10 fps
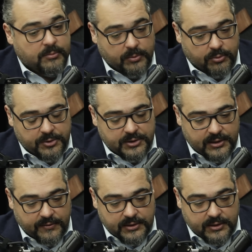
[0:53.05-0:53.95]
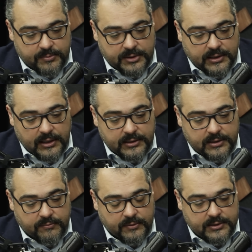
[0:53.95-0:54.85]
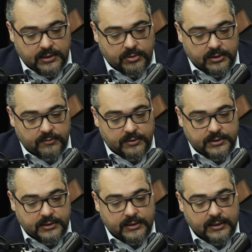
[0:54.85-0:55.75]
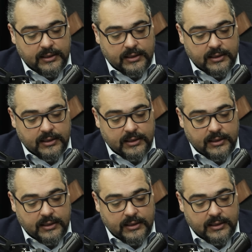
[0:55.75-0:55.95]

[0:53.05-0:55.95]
при помощи советских специалистов разрабатывался